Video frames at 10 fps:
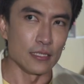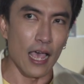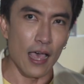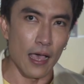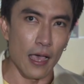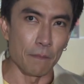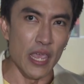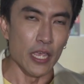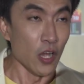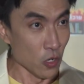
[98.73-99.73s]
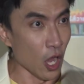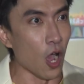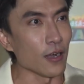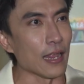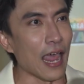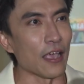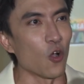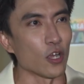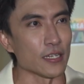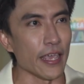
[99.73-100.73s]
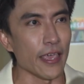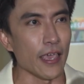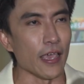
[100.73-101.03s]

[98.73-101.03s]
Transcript: จะมีน้องๆหลาย ๆ คนที่